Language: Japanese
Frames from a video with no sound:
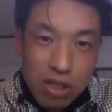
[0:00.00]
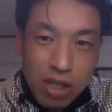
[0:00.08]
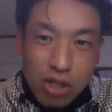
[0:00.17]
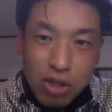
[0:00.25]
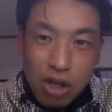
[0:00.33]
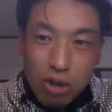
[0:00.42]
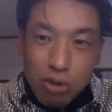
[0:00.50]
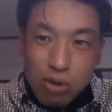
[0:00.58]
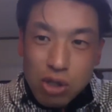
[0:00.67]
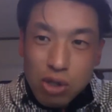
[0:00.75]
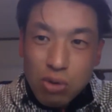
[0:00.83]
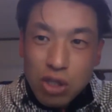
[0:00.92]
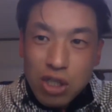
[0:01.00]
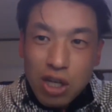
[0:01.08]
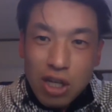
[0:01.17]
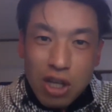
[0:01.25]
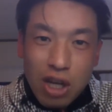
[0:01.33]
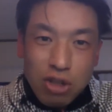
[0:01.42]
選手、あと少しだ
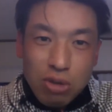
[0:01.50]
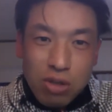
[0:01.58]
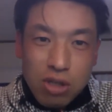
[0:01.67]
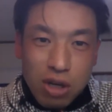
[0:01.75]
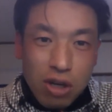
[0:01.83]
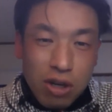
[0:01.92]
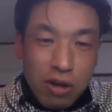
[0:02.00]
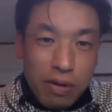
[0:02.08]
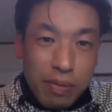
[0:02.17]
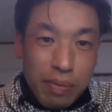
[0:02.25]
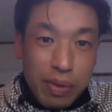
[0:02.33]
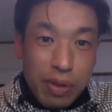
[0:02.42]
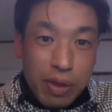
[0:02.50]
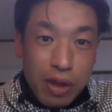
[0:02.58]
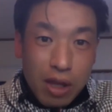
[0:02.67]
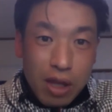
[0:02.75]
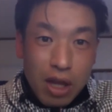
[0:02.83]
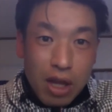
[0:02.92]
け大丈夫ですかね。
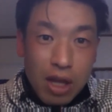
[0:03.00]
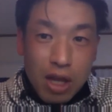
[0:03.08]
全然大丈夫